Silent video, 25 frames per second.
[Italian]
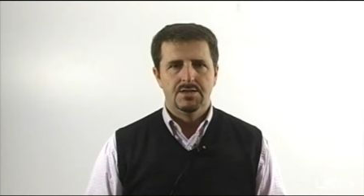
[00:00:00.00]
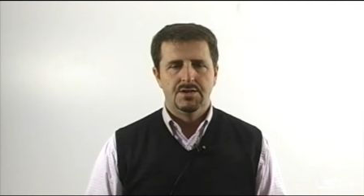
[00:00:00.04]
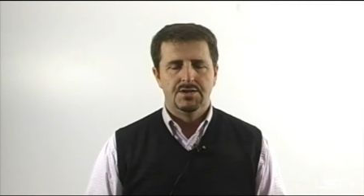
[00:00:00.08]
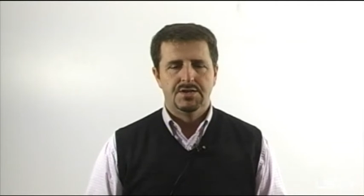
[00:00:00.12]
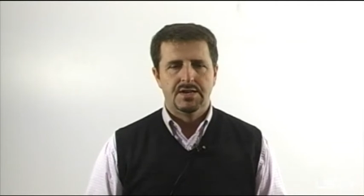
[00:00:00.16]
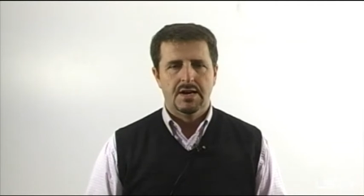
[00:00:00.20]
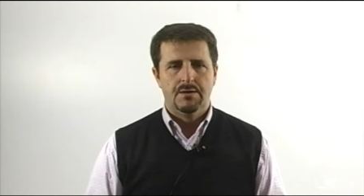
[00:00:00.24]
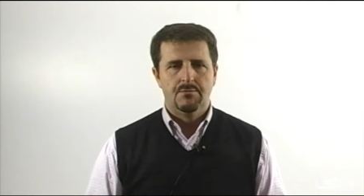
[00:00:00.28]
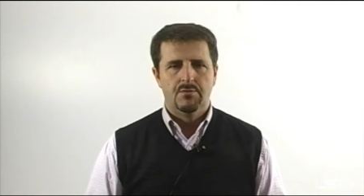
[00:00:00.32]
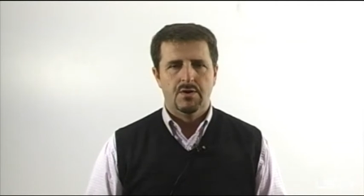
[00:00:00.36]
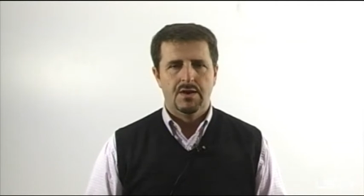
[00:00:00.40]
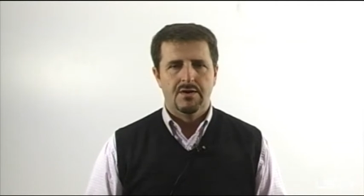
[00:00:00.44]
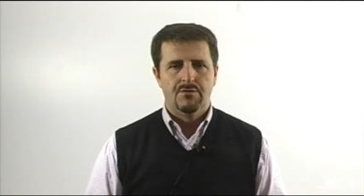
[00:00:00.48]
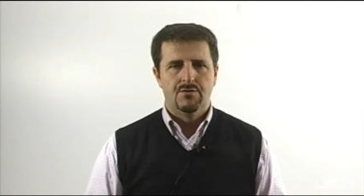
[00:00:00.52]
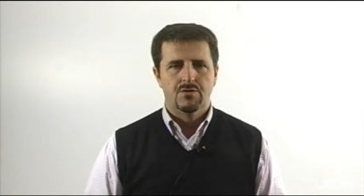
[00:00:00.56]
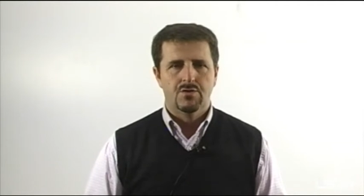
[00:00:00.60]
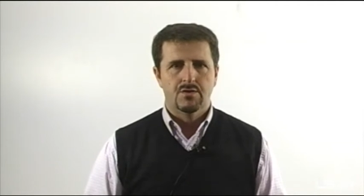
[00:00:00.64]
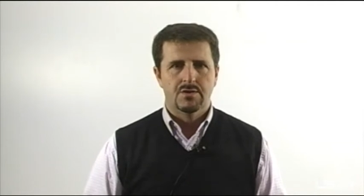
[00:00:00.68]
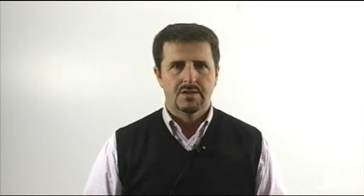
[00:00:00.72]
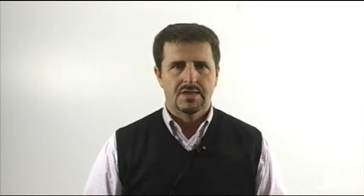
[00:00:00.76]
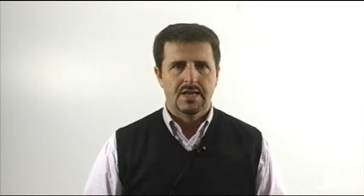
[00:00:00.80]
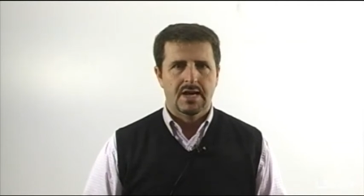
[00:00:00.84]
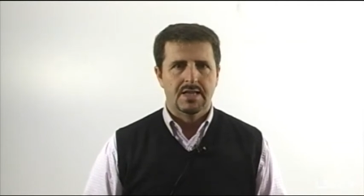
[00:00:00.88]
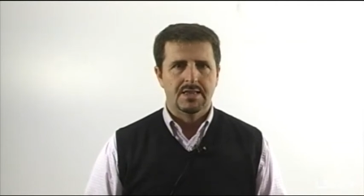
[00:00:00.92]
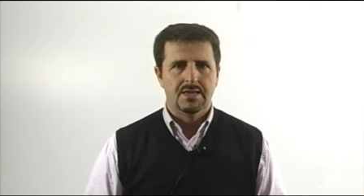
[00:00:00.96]
diciamo, la
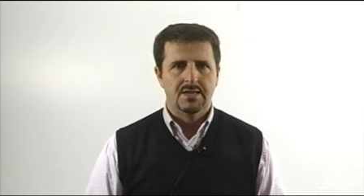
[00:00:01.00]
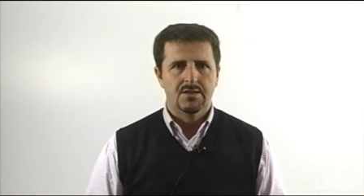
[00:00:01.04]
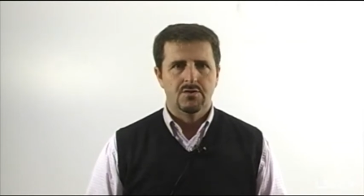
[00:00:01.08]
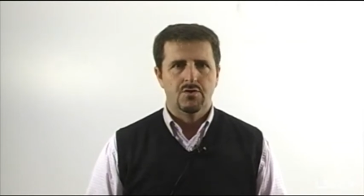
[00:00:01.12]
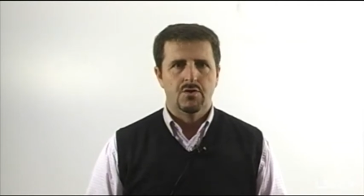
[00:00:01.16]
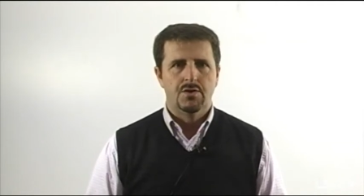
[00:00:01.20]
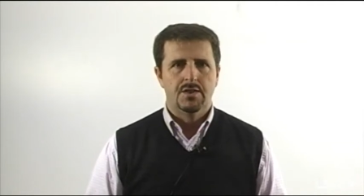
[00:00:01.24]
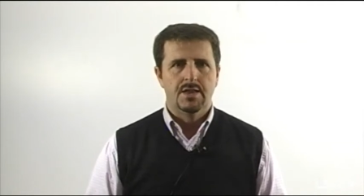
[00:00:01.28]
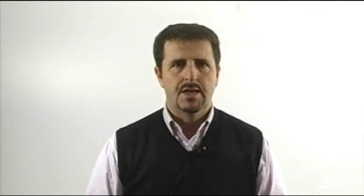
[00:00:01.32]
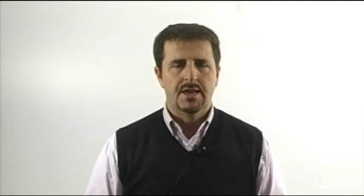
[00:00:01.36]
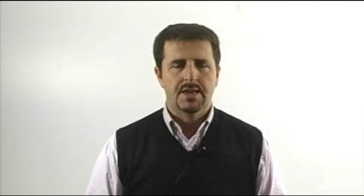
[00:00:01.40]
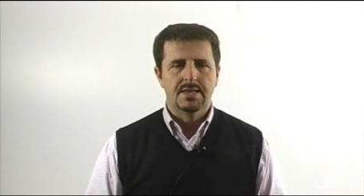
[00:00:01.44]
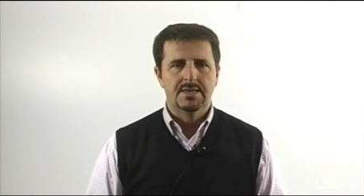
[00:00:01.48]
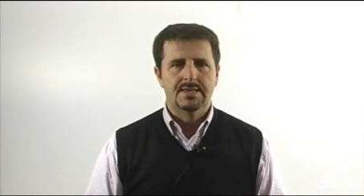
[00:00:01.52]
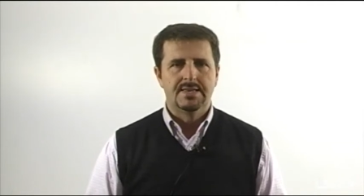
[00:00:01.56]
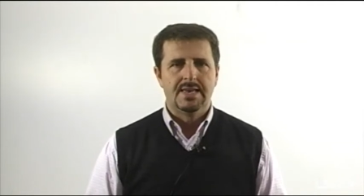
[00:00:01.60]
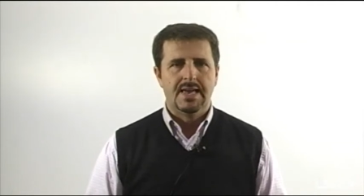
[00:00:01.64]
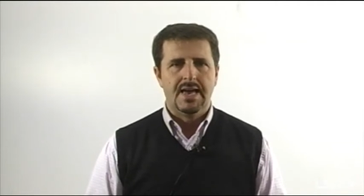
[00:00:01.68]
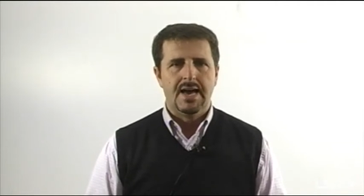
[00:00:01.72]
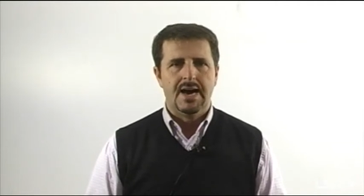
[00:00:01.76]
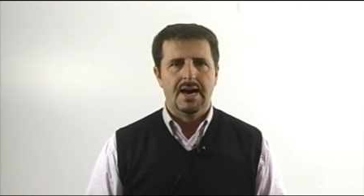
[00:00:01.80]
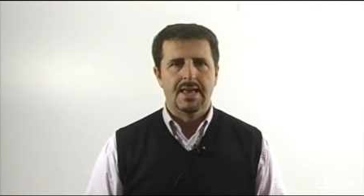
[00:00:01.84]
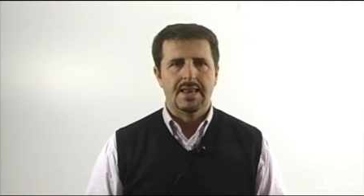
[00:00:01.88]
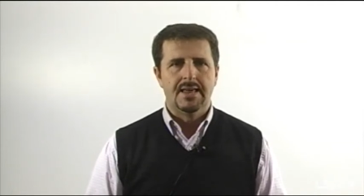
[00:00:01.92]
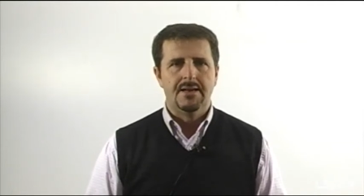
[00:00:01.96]
volontà di non
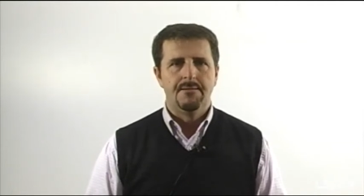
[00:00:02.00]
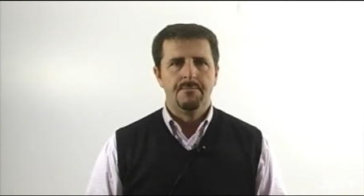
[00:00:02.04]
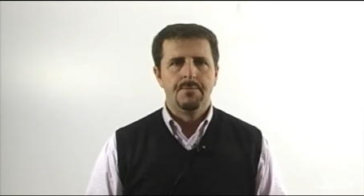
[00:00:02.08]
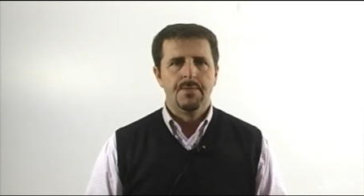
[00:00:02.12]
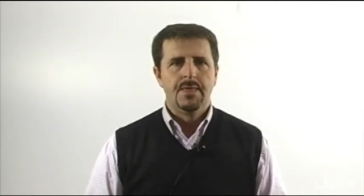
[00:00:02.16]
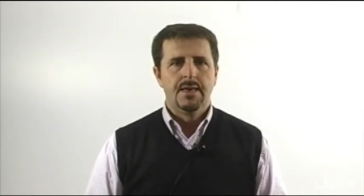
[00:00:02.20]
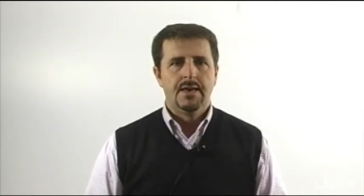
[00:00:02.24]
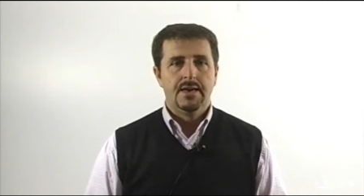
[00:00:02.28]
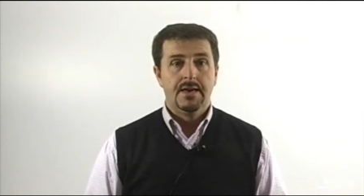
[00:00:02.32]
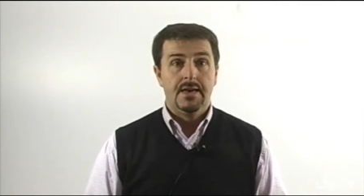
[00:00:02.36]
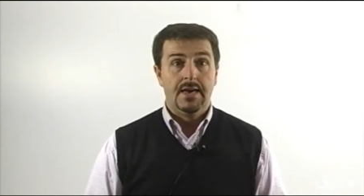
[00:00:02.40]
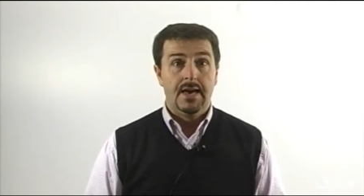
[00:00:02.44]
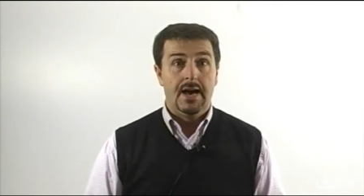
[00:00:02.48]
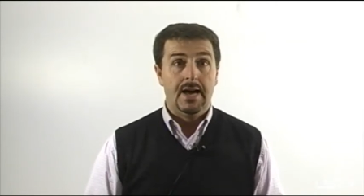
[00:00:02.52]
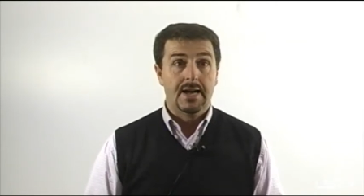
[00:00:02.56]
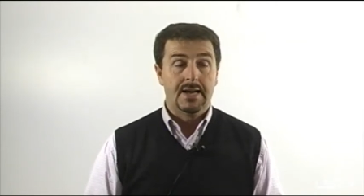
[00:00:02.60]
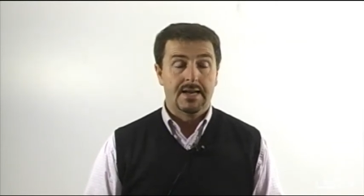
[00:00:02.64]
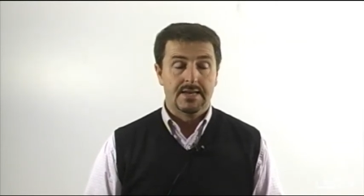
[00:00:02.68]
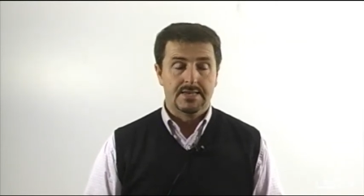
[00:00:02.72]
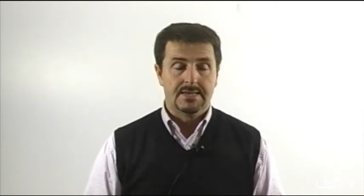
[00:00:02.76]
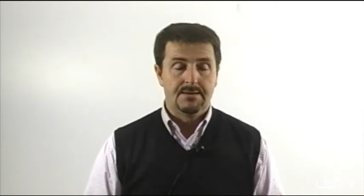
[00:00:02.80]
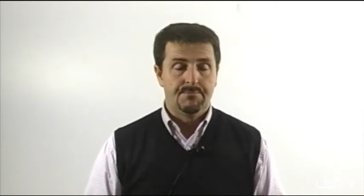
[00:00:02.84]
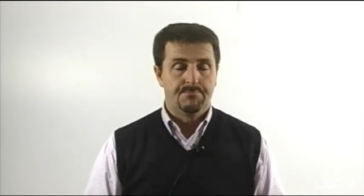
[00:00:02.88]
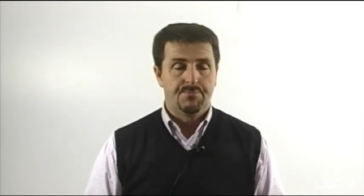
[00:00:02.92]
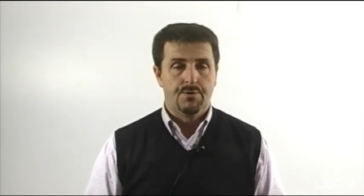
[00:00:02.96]
rischiare e
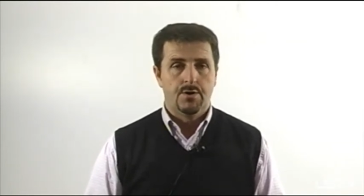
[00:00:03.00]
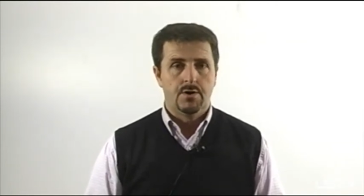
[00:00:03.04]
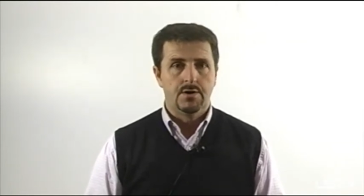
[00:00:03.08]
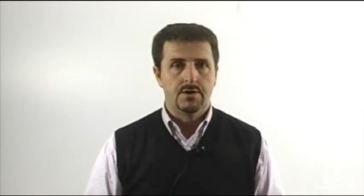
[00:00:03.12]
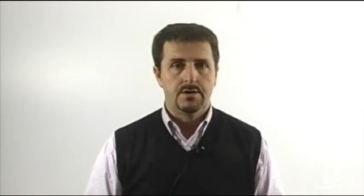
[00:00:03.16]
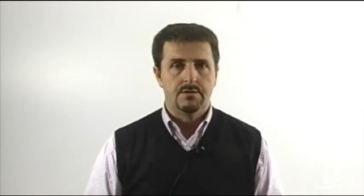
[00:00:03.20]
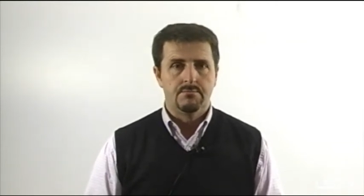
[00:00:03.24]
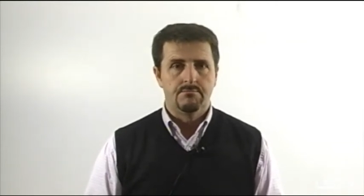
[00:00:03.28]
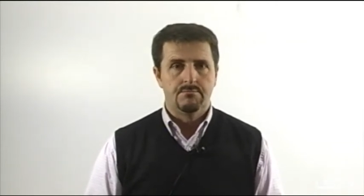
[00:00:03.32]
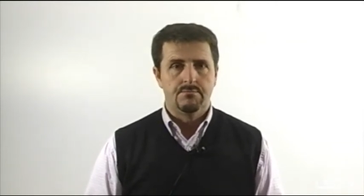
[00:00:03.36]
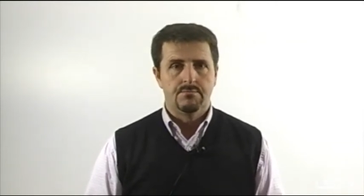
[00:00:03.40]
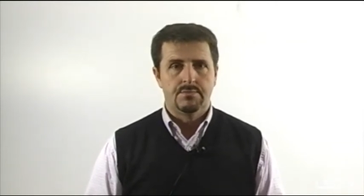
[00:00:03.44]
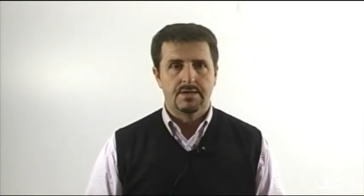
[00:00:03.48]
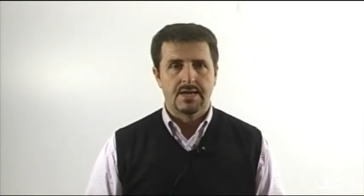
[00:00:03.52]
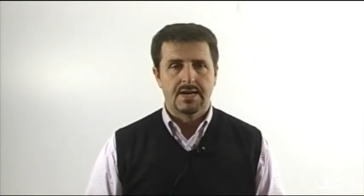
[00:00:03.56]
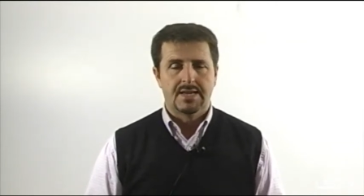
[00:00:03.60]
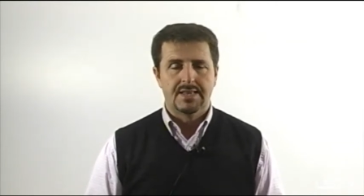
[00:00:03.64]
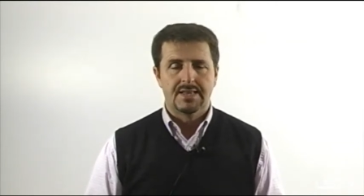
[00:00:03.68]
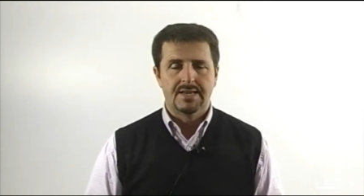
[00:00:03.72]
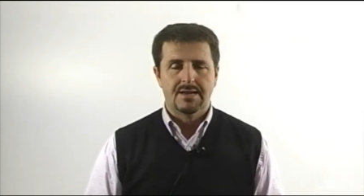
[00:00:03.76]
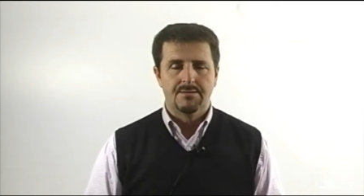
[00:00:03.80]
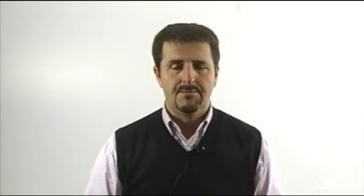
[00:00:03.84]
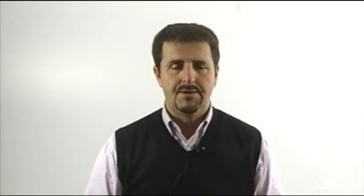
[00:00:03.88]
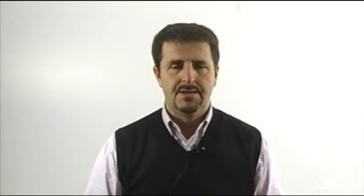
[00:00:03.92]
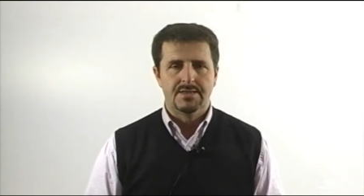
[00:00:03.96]
anche se poi
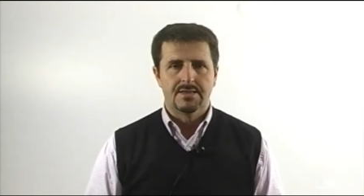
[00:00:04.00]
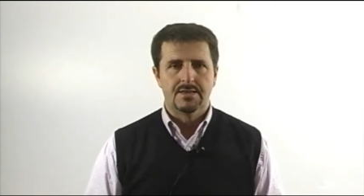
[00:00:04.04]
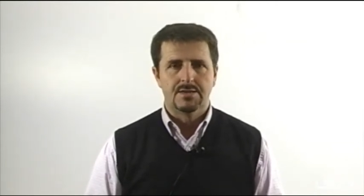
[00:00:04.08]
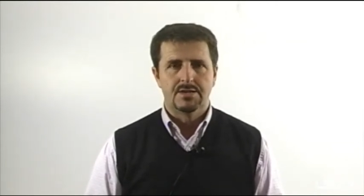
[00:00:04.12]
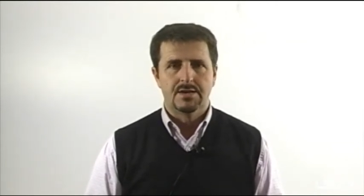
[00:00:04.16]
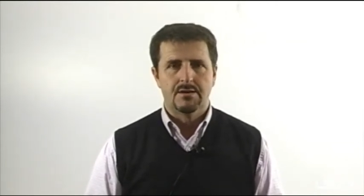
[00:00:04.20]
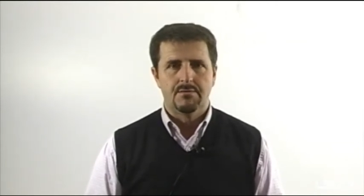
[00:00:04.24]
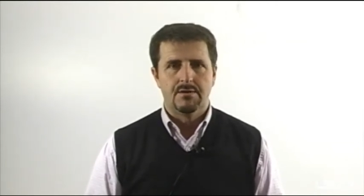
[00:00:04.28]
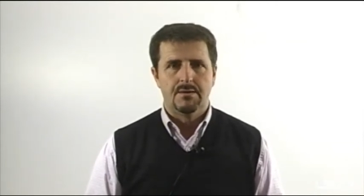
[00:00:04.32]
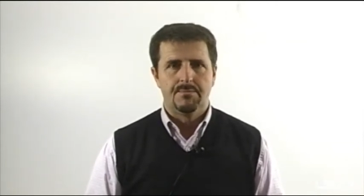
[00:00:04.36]
tecnicamente diciamo,